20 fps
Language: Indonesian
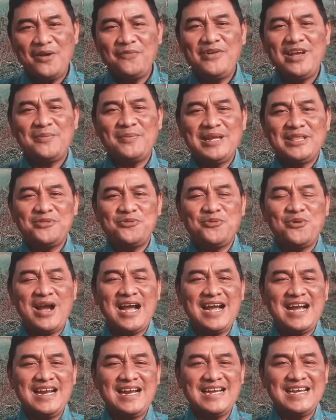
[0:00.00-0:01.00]
firman
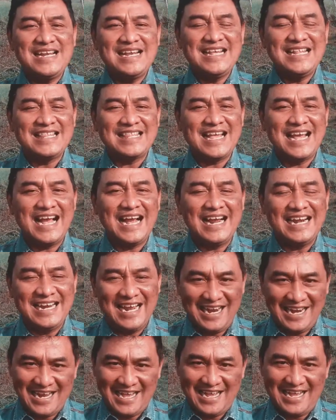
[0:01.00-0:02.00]
Tuhan kita
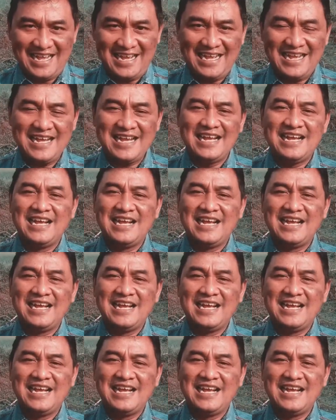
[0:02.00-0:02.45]
adalah